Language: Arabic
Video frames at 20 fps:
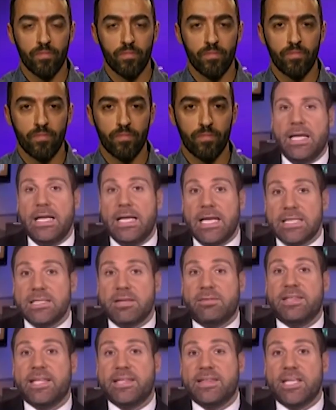للأسف
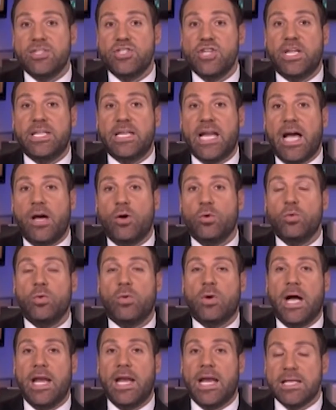تتجه نحو
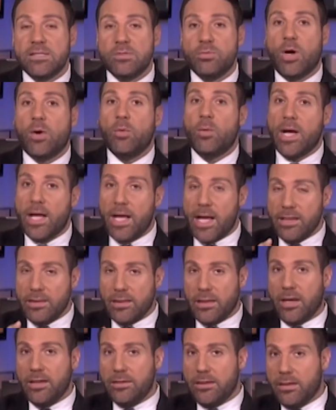الأسوأ وأنت
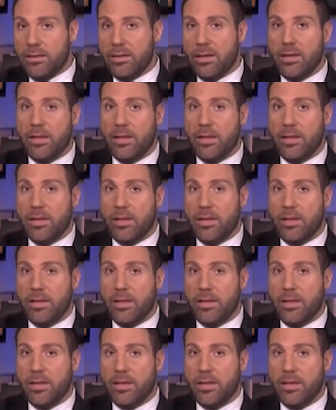أيضا